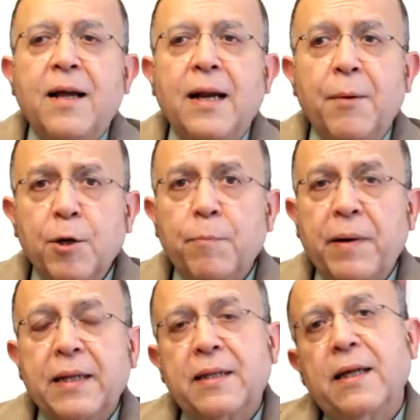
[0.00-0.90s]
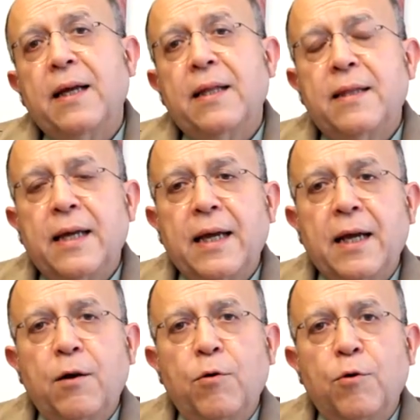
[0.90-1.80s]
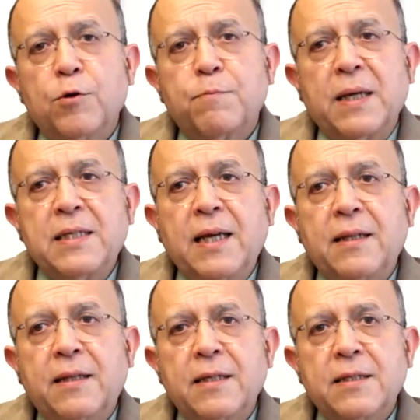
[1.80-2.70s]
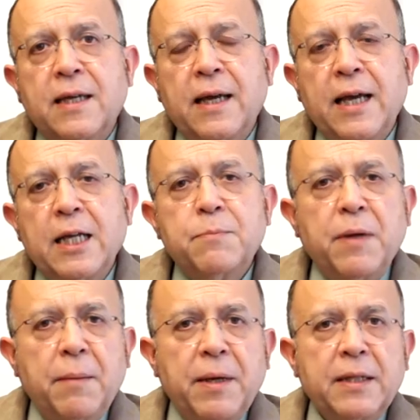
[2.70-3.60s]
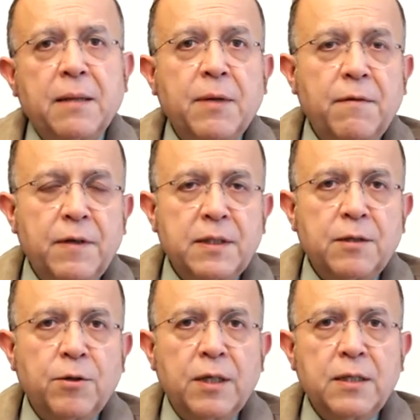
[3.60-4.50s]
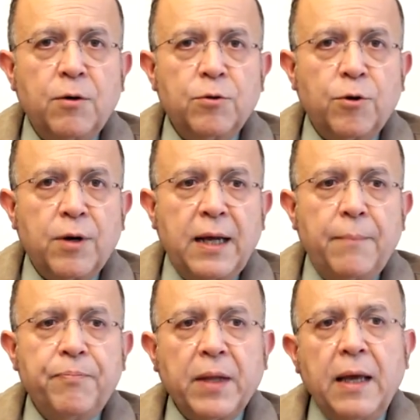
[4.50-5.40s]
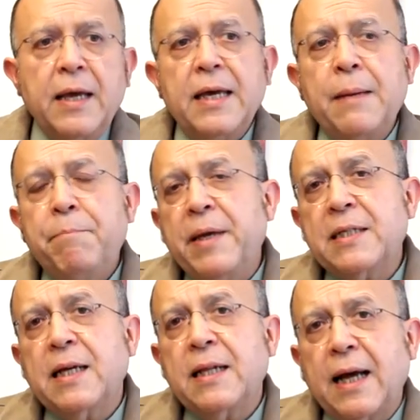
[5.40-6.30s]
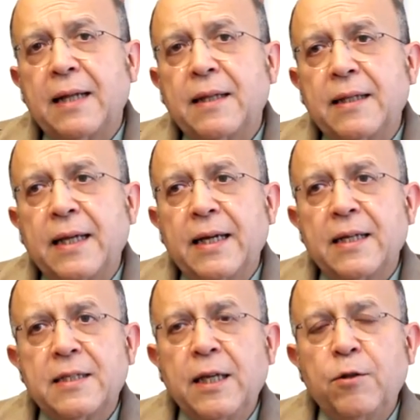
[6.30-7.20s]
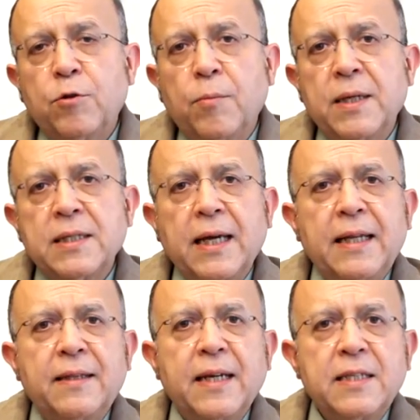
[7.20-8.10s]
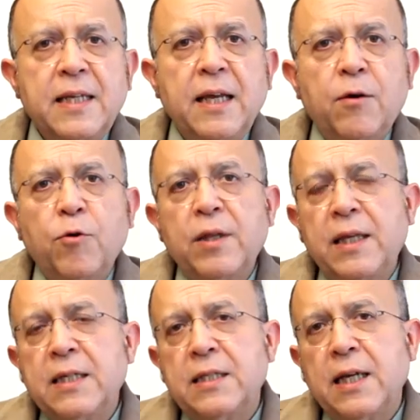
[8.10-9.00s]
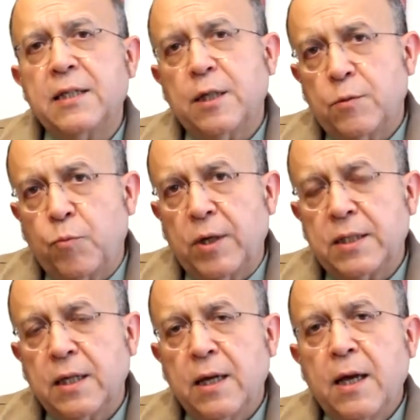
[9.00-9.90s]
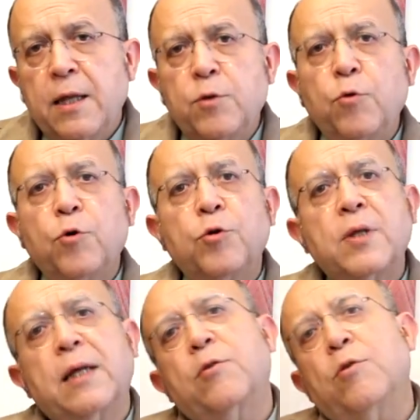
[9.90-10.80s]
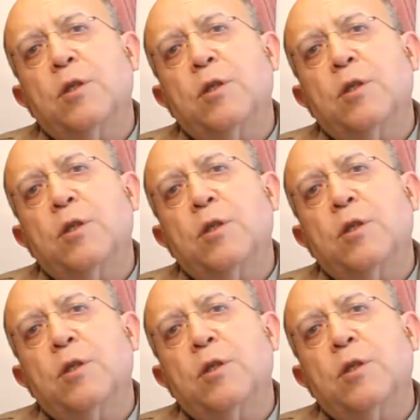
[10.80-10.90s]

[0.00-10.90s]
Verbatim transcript: La mayor parte de los pacientes que experimentan manifestaciones de gonorrea empiezan a tener síntomas entre 5 y 10 días después de un contacto